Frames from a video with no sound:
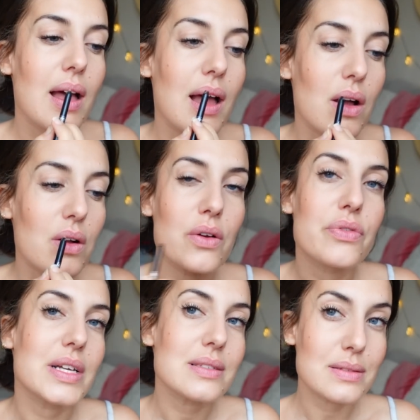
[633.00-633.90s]
Alors qu'en
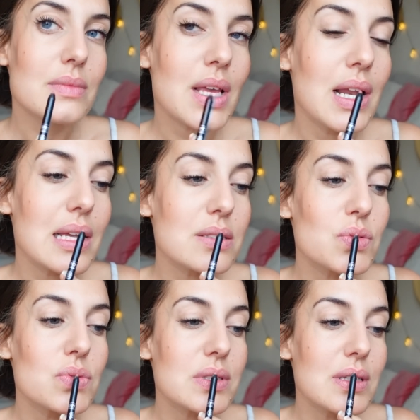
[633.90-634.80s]
fait,
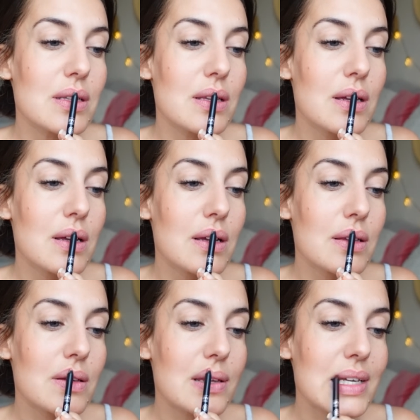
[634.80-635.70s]
l'astuce c'est
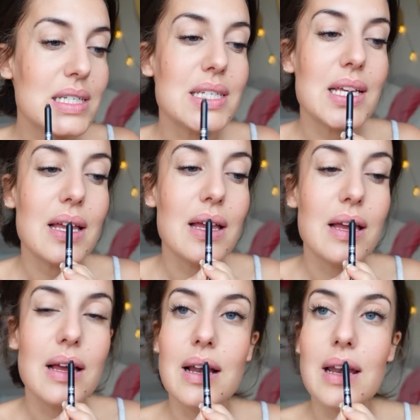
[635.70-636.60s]
de tricher
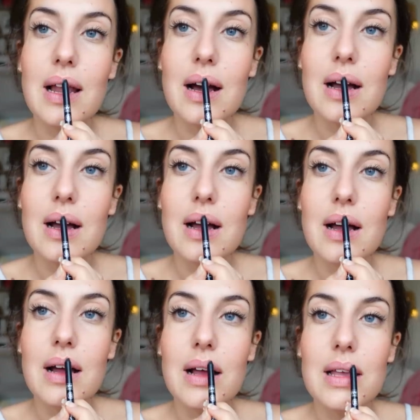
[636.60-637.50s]
là,
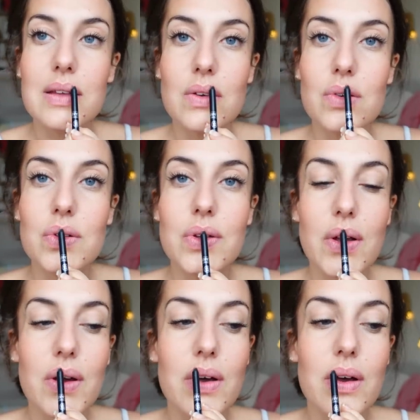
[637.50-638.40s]
sur le
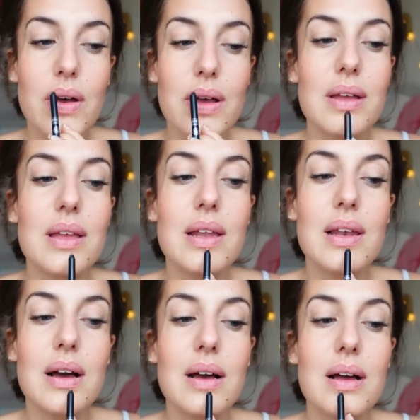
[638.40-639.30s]
cœur et
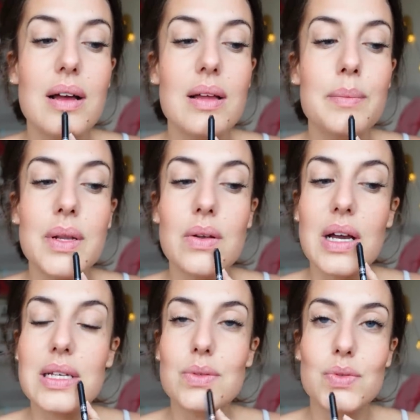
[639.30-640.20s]
là. Mais le
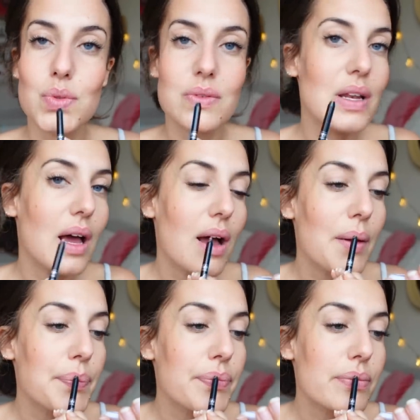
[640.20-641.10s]
reste de suivre
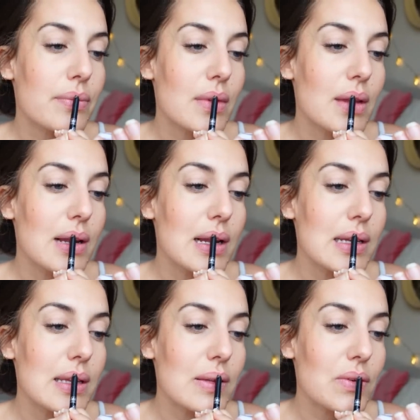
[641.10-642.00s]
la,
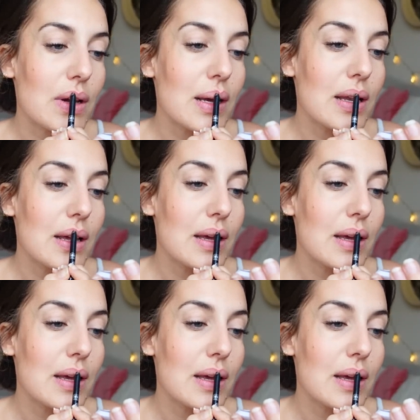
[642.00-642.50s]
ligne naturelle.